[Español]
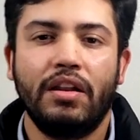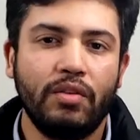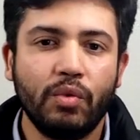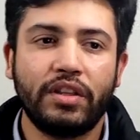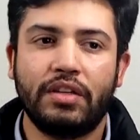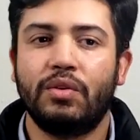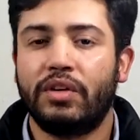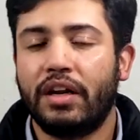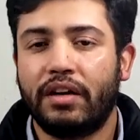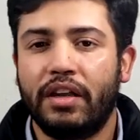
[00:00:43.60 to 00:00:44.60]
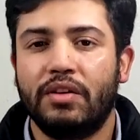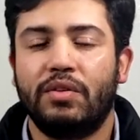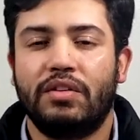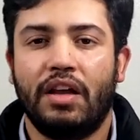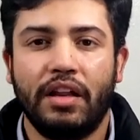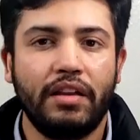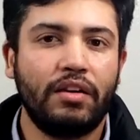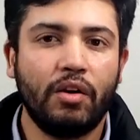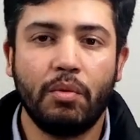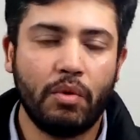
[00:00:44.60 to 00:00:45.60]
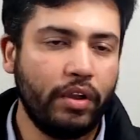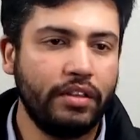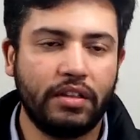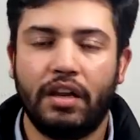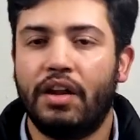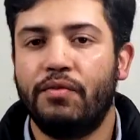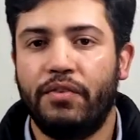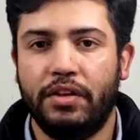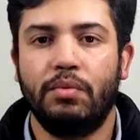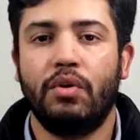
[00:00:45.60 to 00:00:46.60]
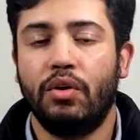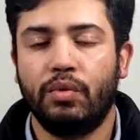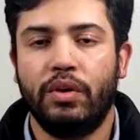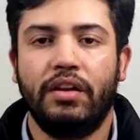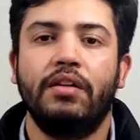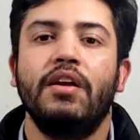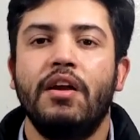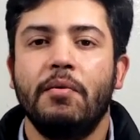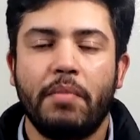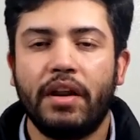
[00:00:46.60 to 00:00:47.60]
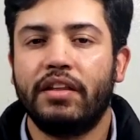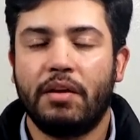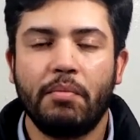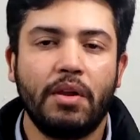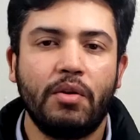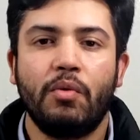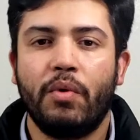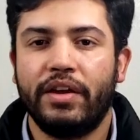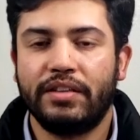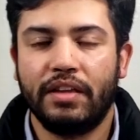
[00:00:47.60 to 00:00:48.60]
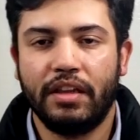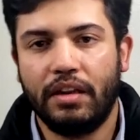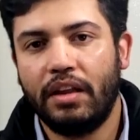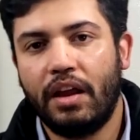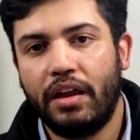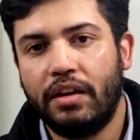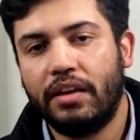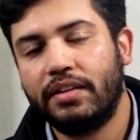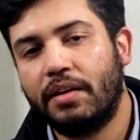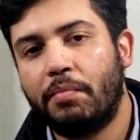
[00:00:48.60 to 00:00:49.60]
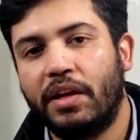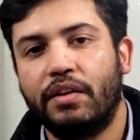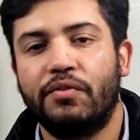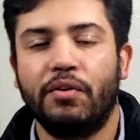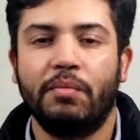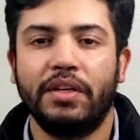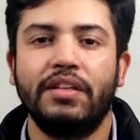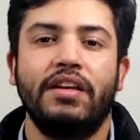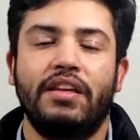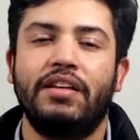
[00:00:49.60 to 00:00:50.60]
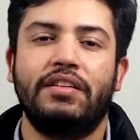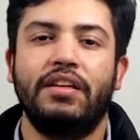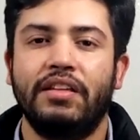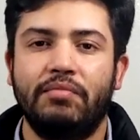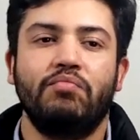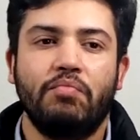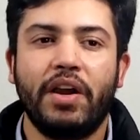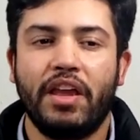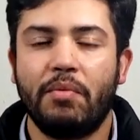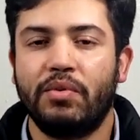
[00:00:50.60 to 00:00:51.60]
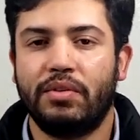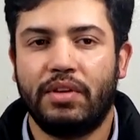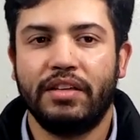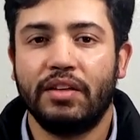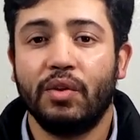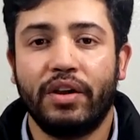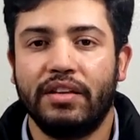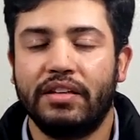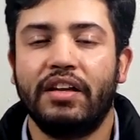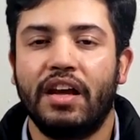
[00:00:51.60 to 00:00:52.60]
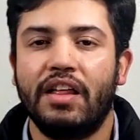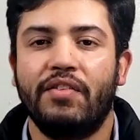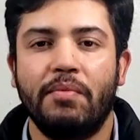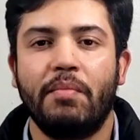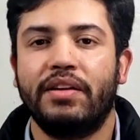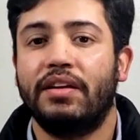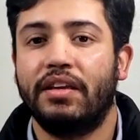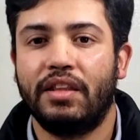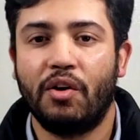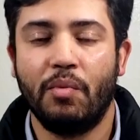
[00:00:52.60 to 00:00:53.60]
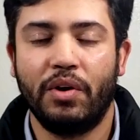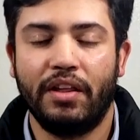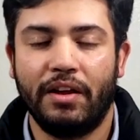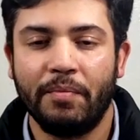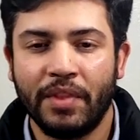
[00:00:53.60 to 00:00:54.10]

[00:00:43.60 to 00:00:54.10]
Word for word: nuestras otras redes sociales como Instagram, Facebook o Twitter para que también nos puedas seguir en esas plataformas y así vayamos haciendo crecer cada vez más esta comunidad.